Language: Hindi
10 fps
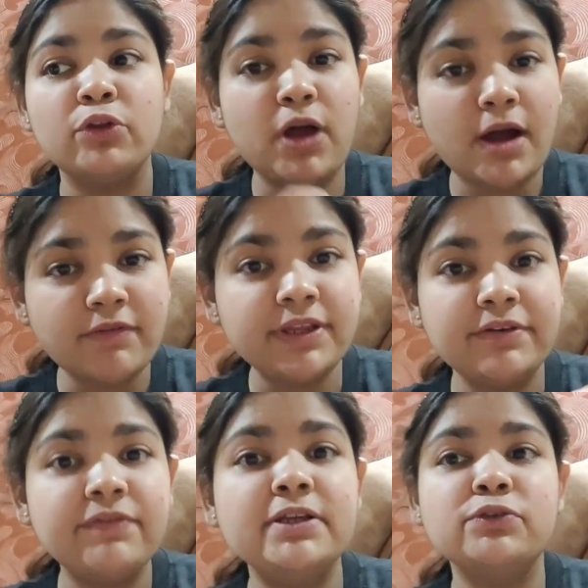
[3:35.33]
काफ़ी
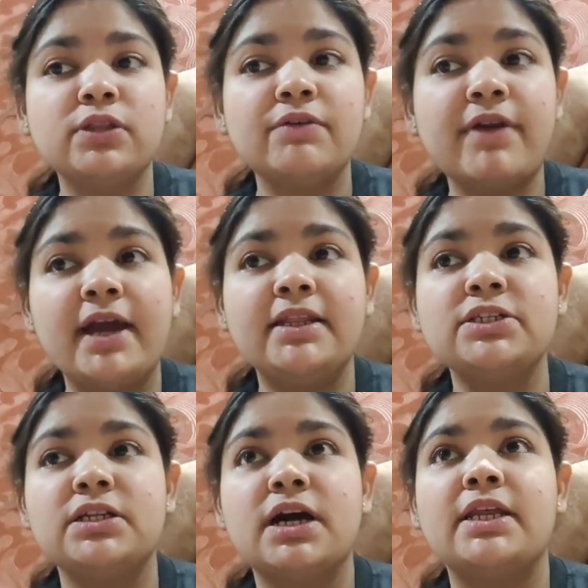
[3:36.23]
डिफरेंस होता है वैगनार
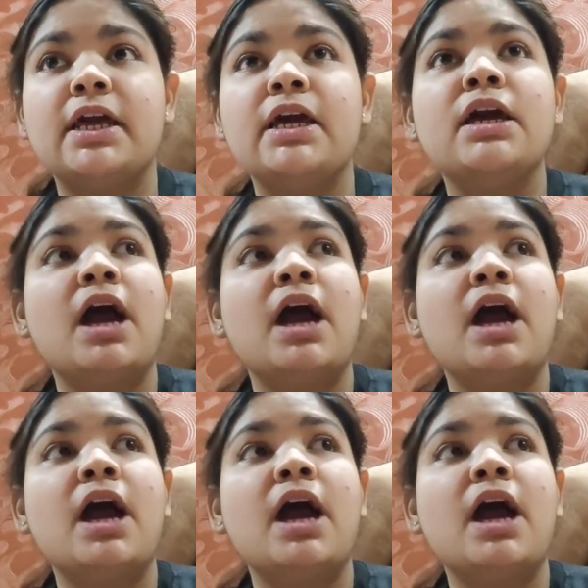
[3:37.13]
चलानी है